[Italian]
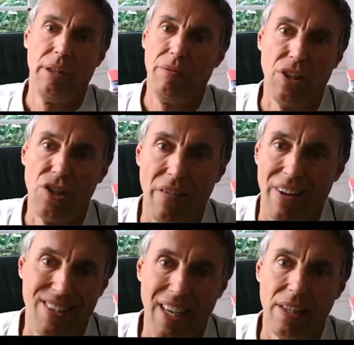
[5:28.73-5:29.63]
faceva
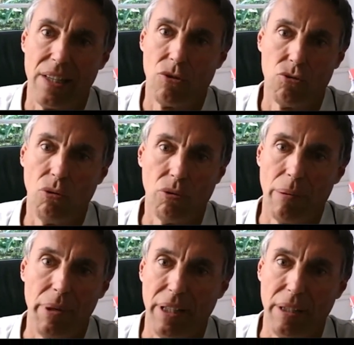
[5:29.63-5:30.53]
senza
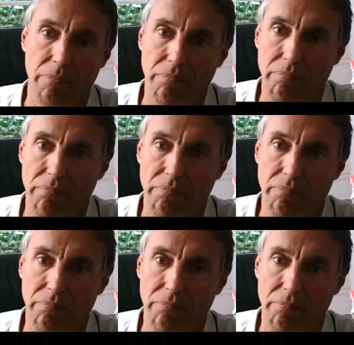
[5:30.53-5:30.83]
assolutamente